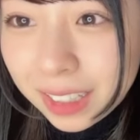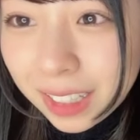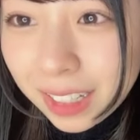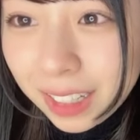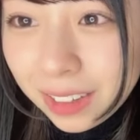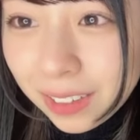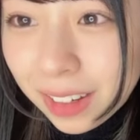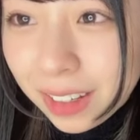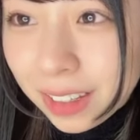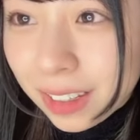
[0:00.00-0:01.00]
う7位
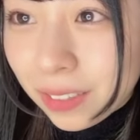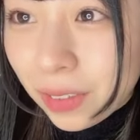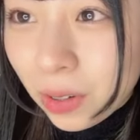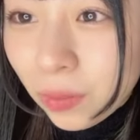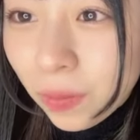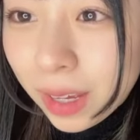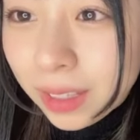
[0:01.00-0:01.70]
はメロンバ